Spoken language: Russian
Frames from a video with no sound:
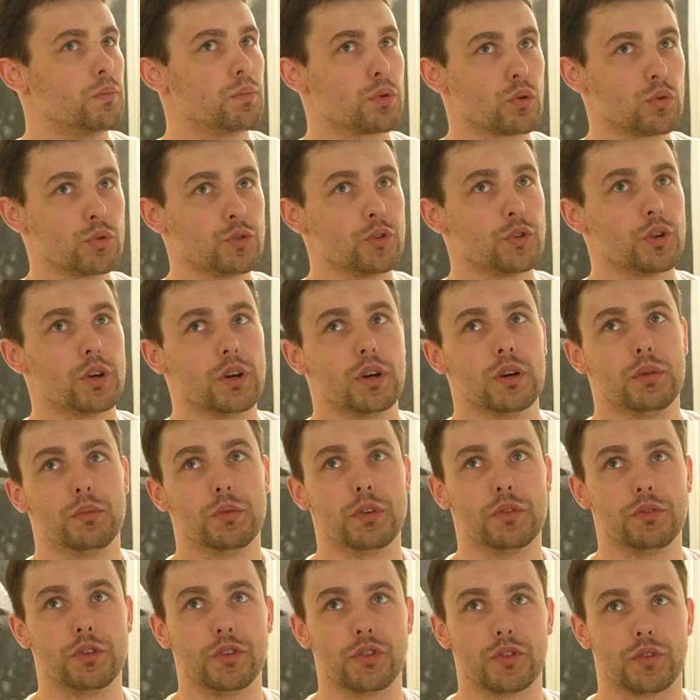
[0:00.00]
Брус
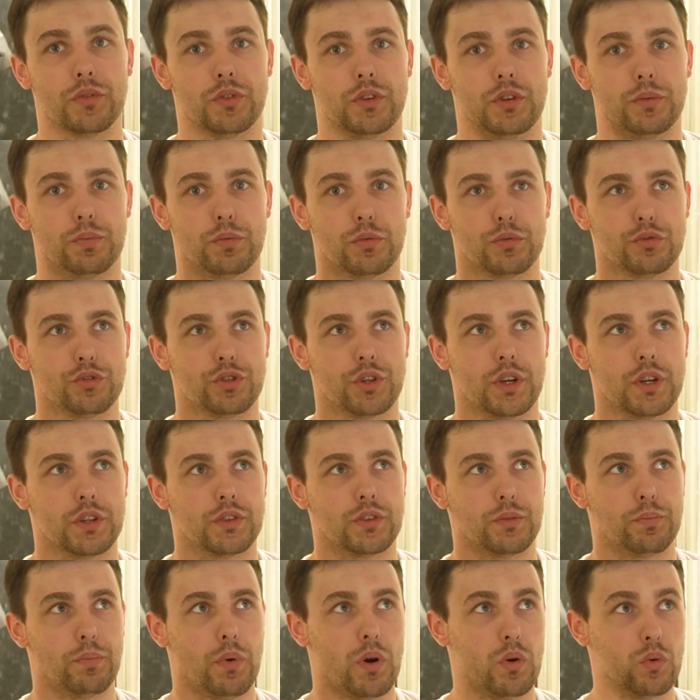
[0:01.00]
мы выставили,
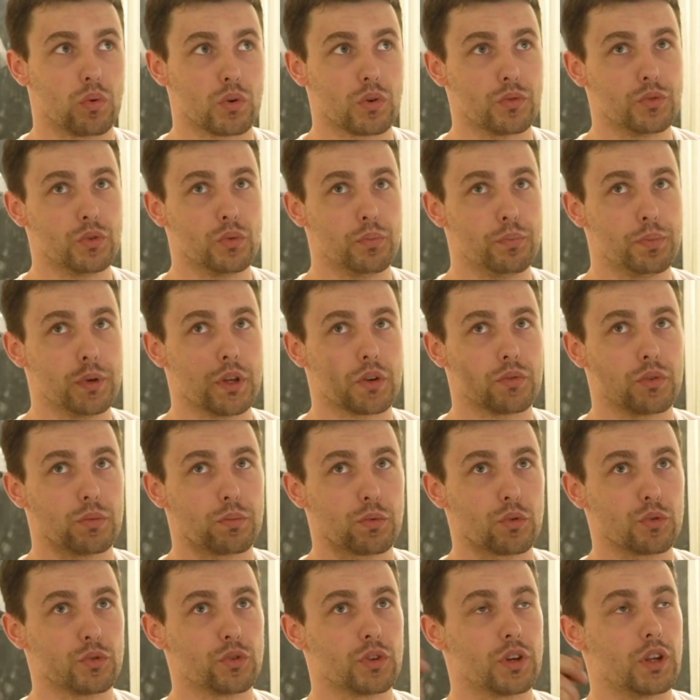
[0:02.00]
получается, по уровню. Первый
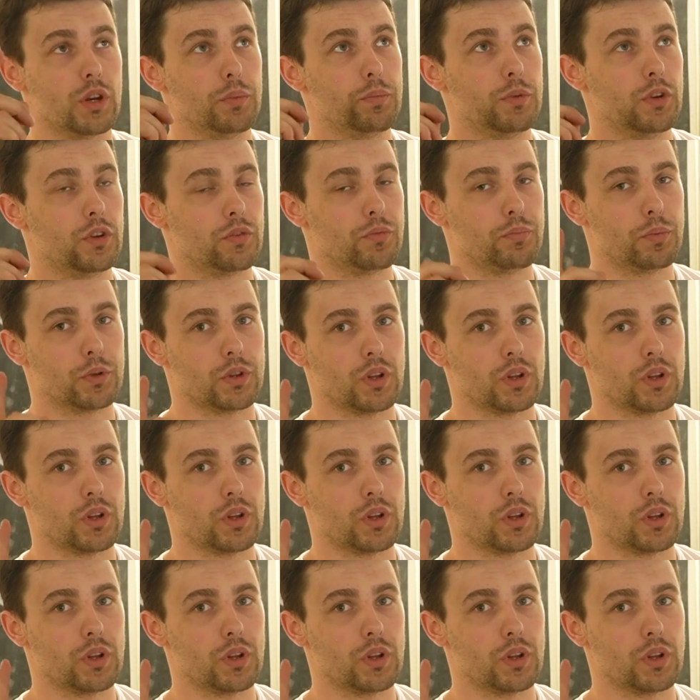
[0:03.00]
брус закрепили в